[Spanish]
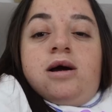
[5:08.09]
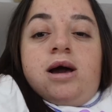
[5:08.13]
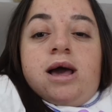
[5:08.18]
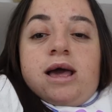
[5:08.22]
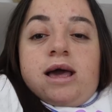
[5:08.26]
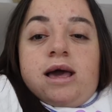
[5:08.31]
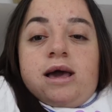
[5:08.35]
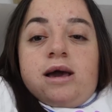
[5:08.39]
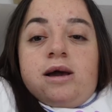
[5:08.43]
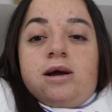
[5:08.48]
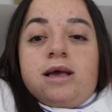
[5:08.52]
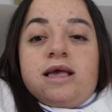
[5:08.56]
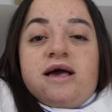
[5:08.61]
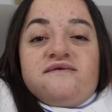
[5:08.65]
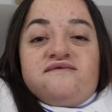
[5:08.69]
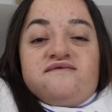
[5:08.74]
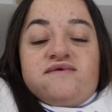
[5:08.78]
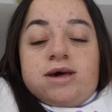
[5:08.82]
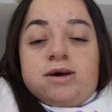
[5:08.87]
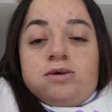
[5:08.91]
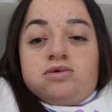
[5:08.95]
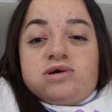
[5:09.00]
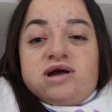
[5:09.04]
eh, la
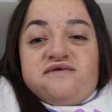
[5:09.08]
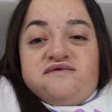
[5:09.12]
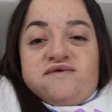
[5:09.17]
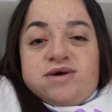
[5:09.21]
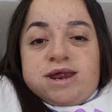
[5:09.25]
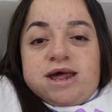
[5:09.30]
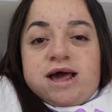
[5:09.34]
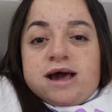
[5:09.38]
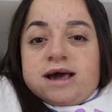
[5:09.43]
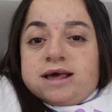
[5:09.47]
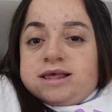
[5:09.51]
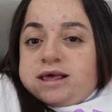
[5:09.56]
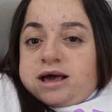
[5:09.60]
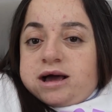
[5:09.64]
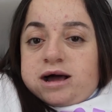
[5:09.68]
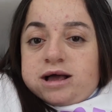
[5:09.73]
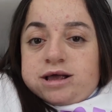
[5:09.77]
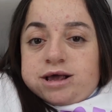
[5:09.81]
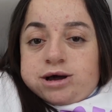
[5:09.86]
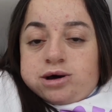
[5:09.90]
una feria que está acá en